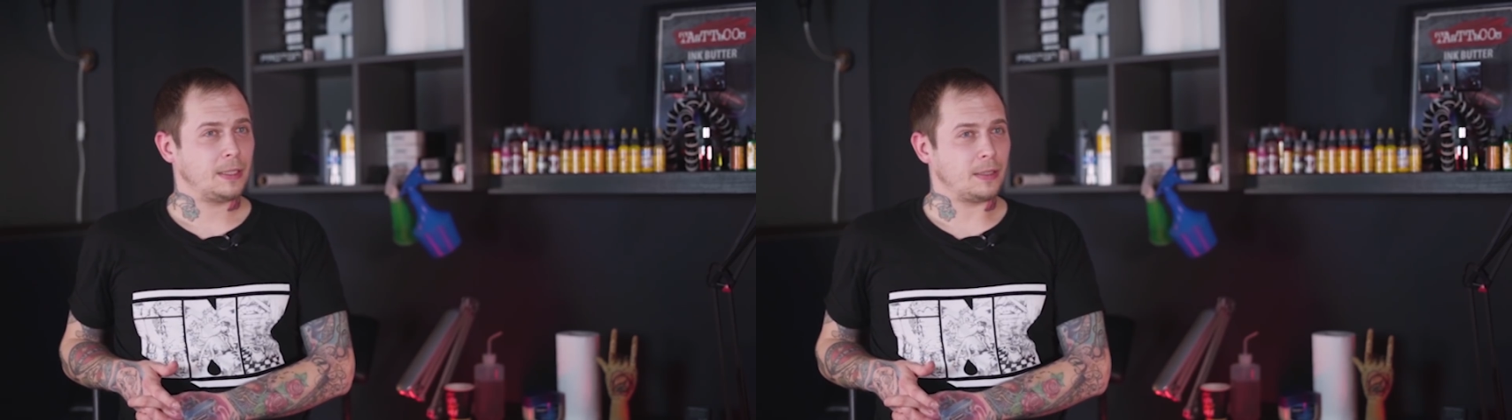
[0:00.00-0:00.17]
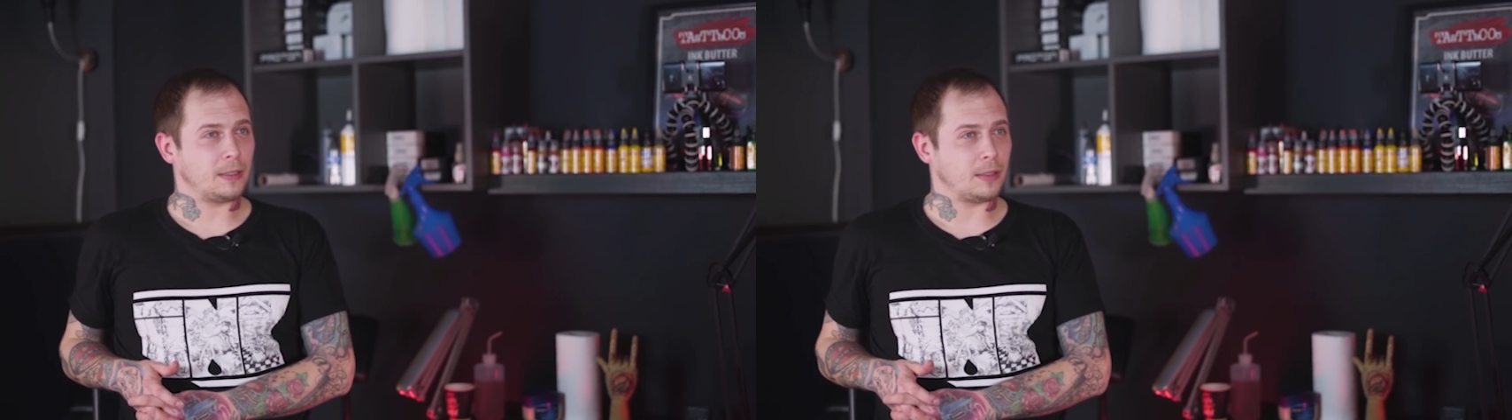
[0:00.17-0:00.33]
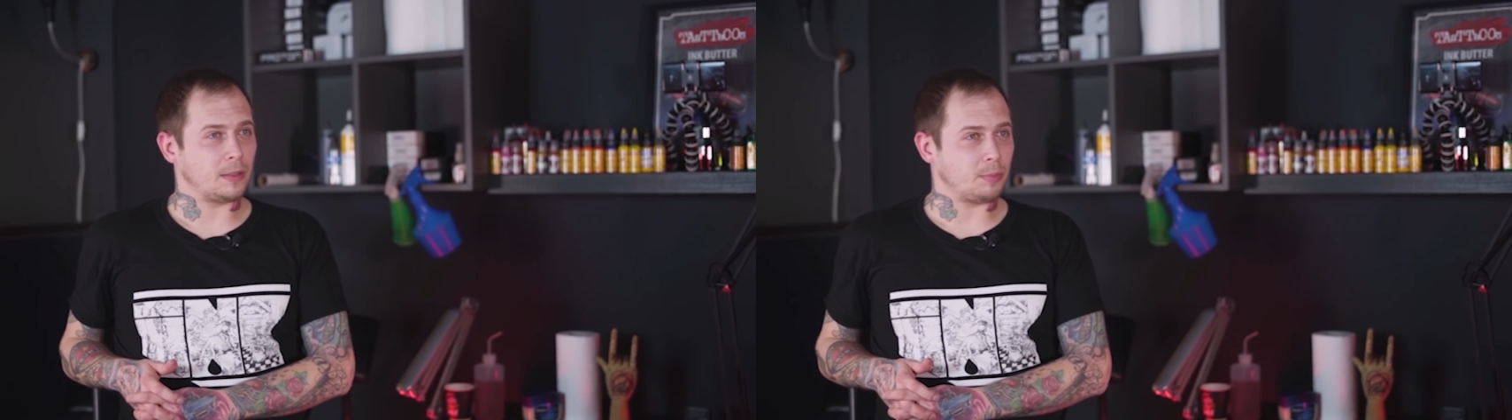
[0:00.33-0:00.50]

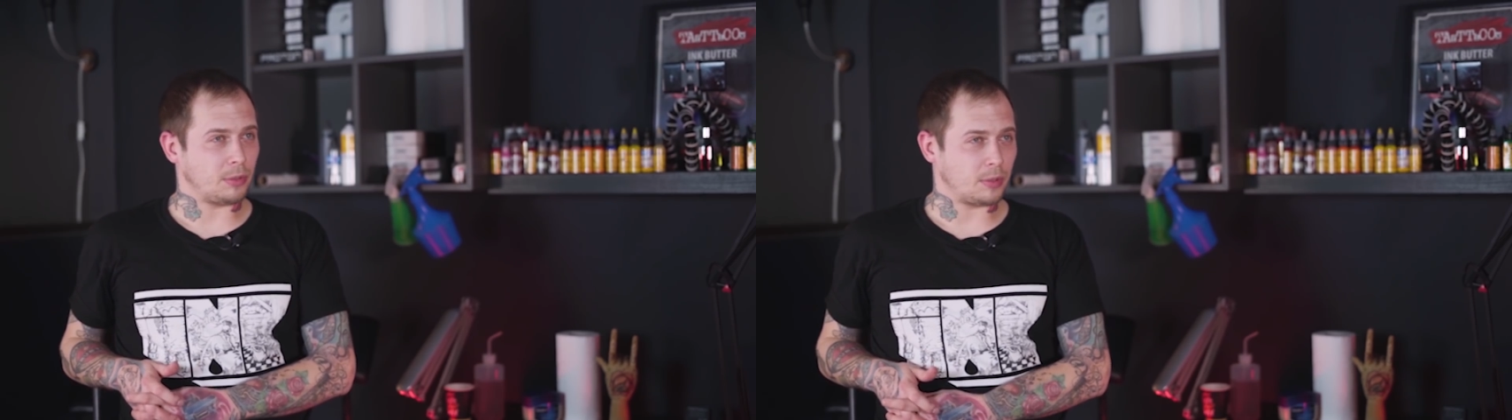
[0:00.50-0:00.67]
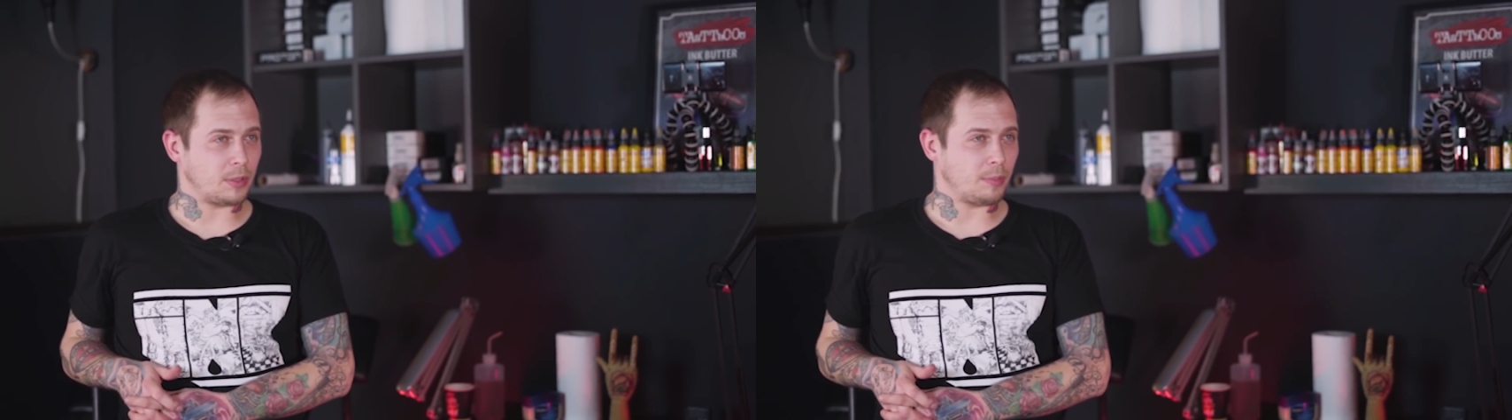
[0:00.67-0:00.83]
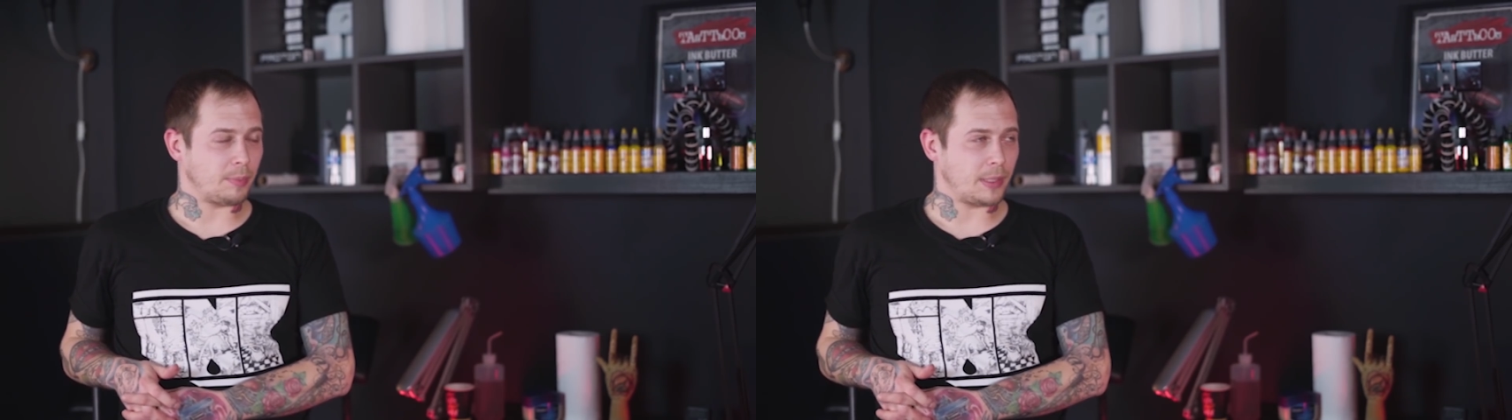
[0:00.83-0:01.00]
э,
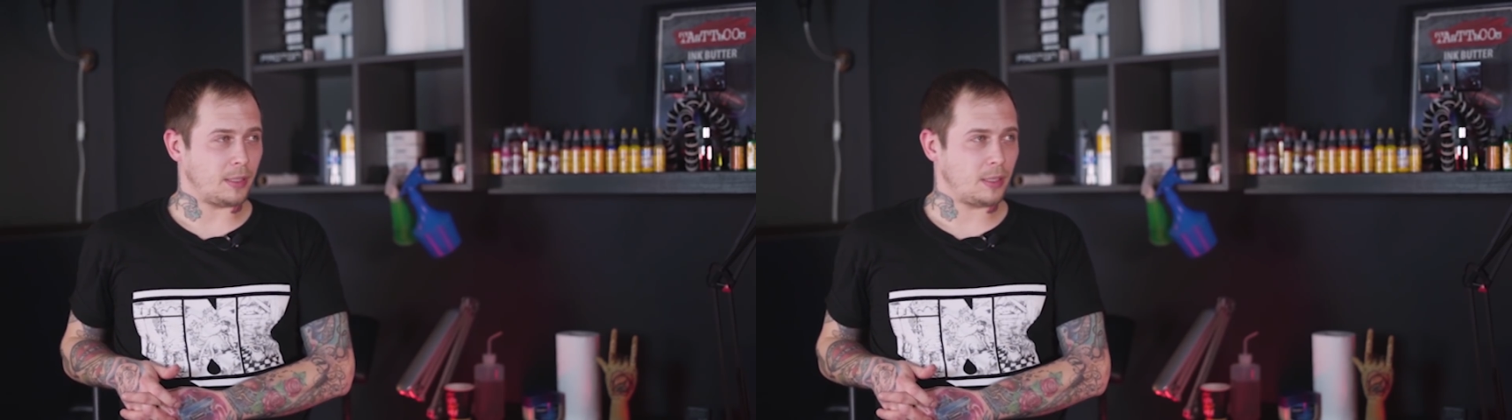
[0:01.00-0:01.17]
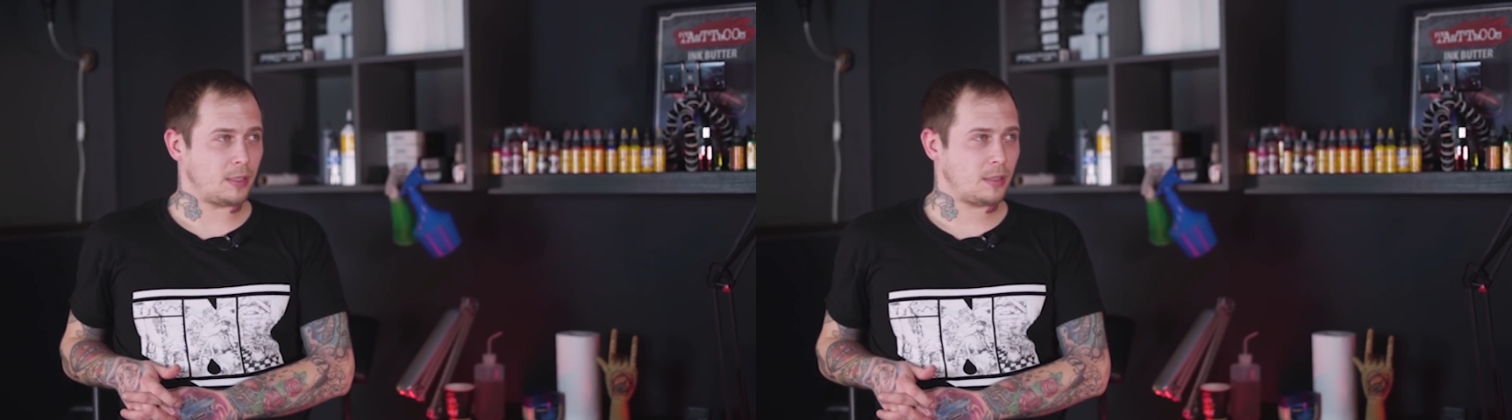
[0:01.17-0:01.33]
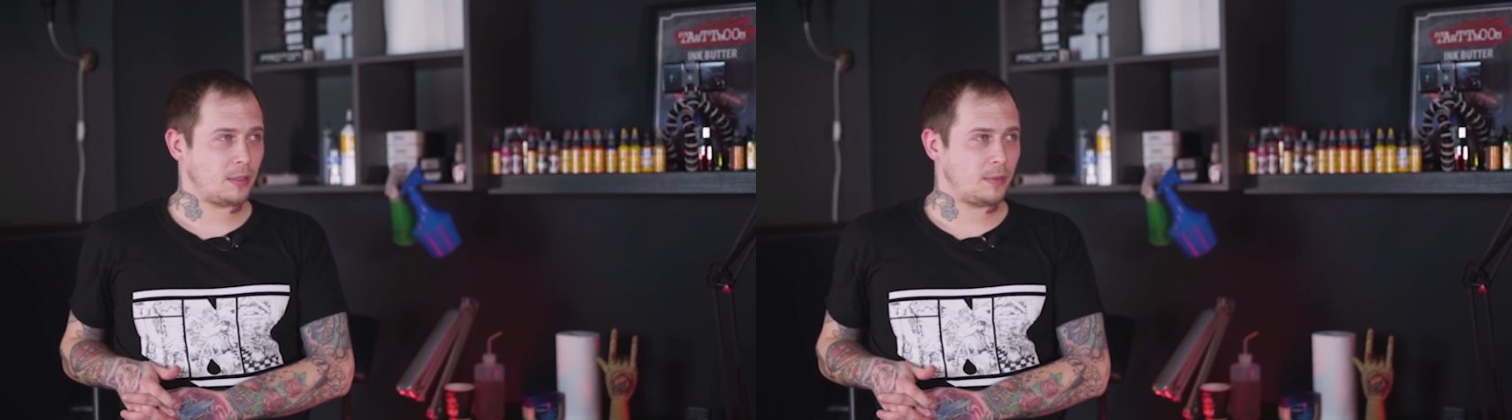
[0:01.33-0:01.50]
плотно
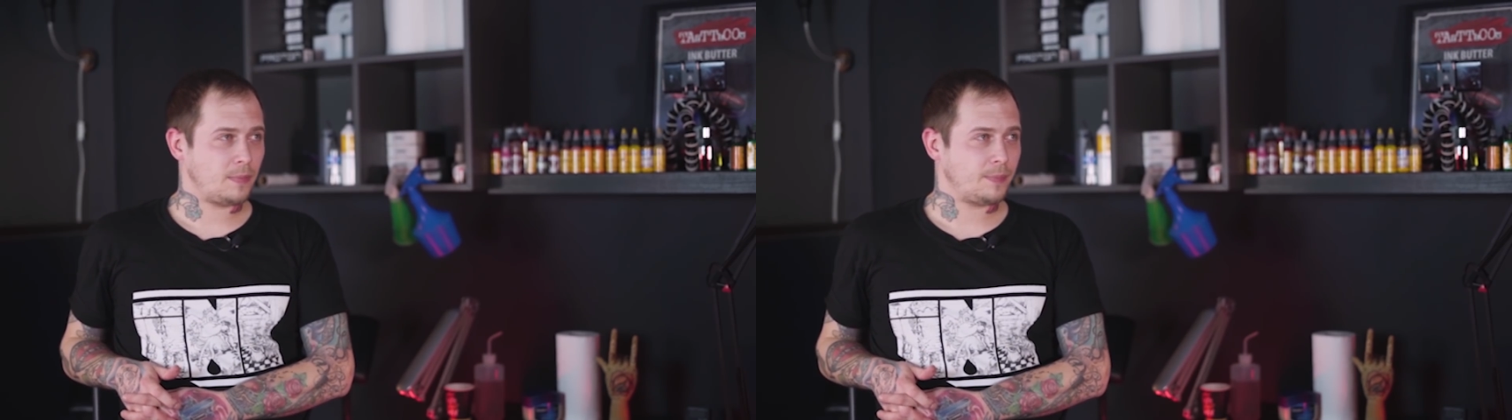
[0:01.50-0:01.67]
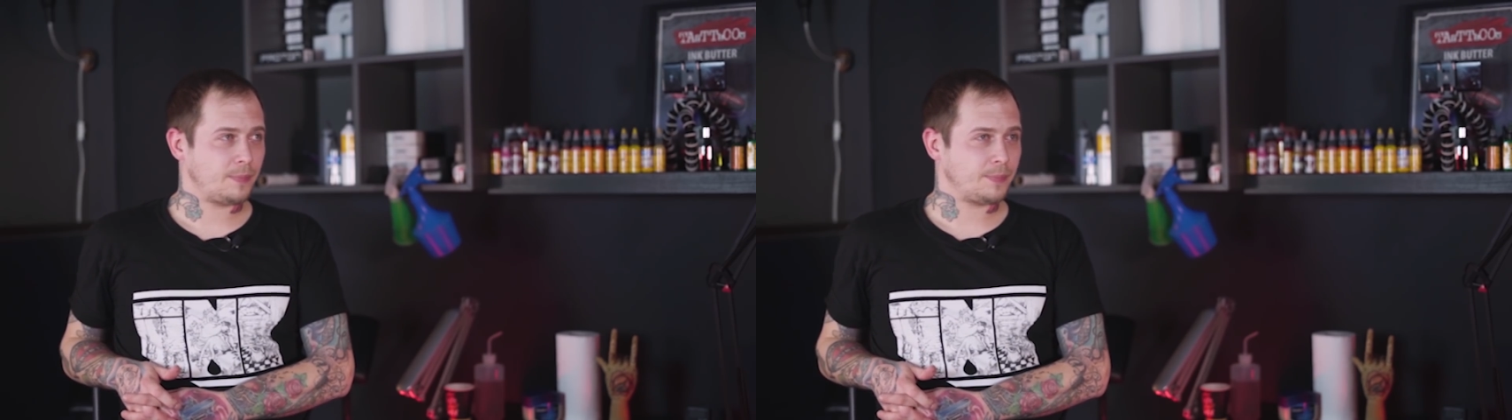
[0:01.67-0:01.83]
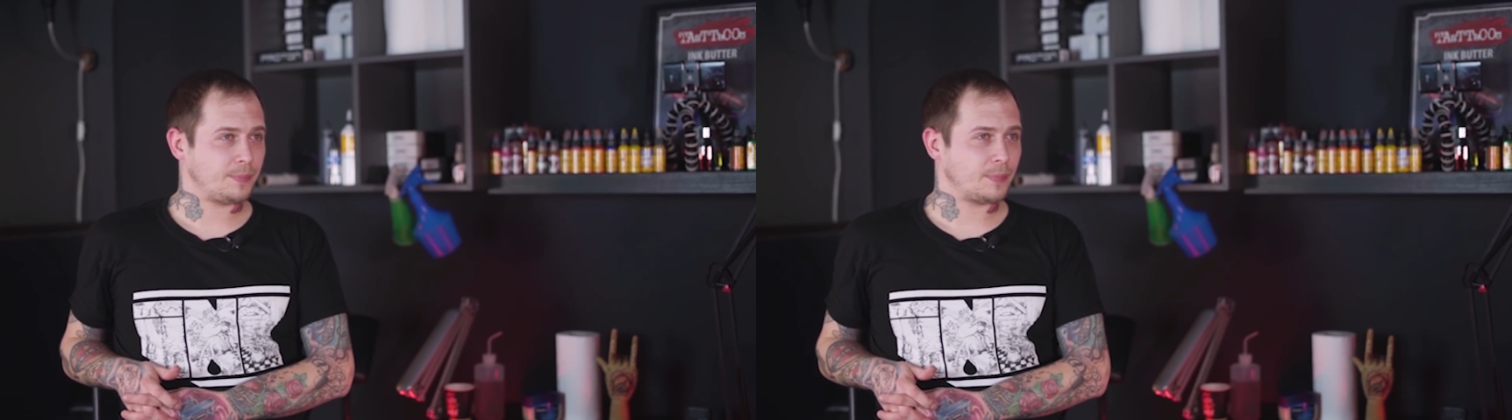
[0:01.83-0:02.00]
поесть
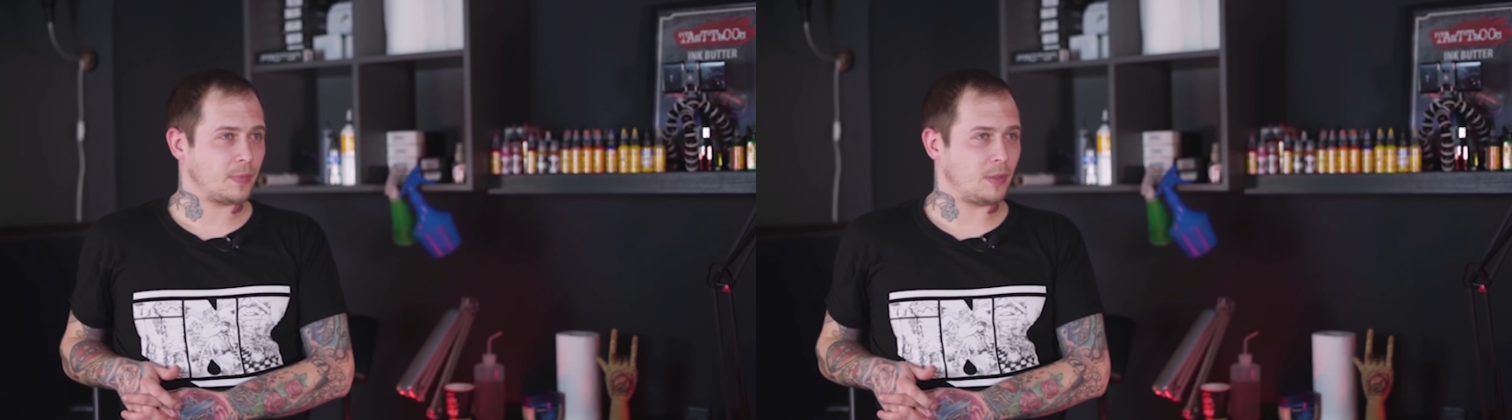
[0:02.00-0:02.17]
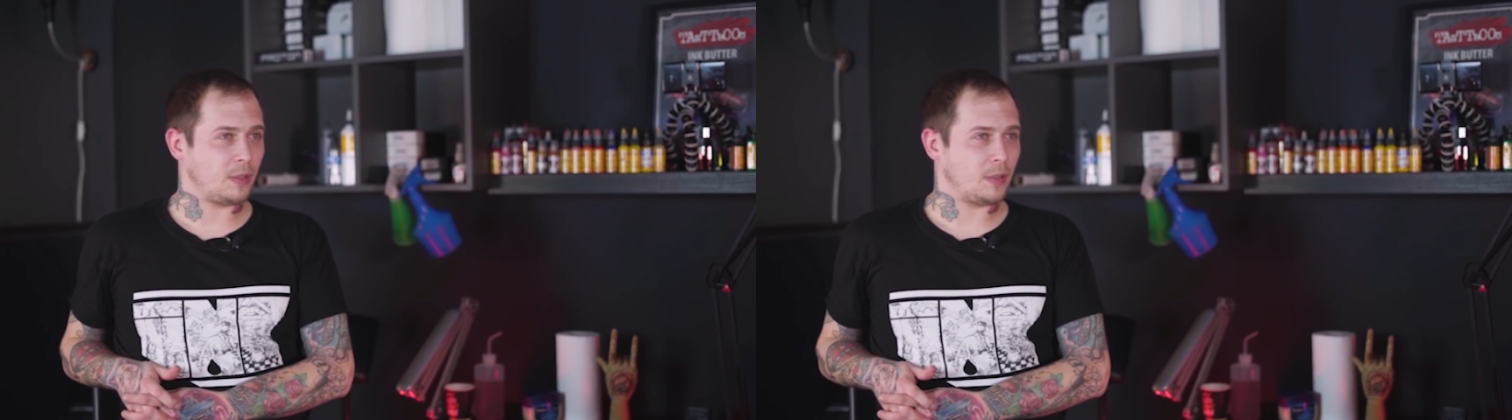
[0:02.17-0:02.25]
угу.